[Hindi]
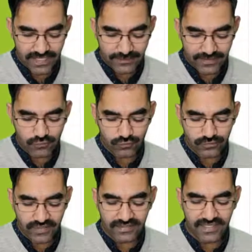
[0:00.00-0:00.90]
अब एक
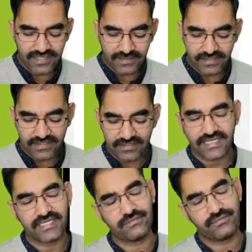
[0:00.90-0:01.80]
वर्ड आ रहा बेटा
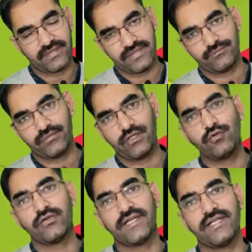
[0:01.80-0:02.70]
रेटिफाई
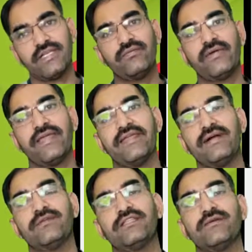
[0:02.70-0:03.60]
देखो रेटिफाई
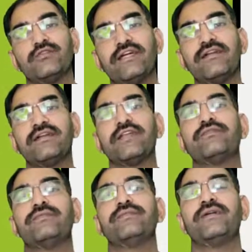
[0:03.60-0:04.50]
का मतलब होता है
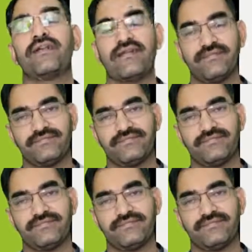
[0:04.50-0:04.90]
कंफर्म करना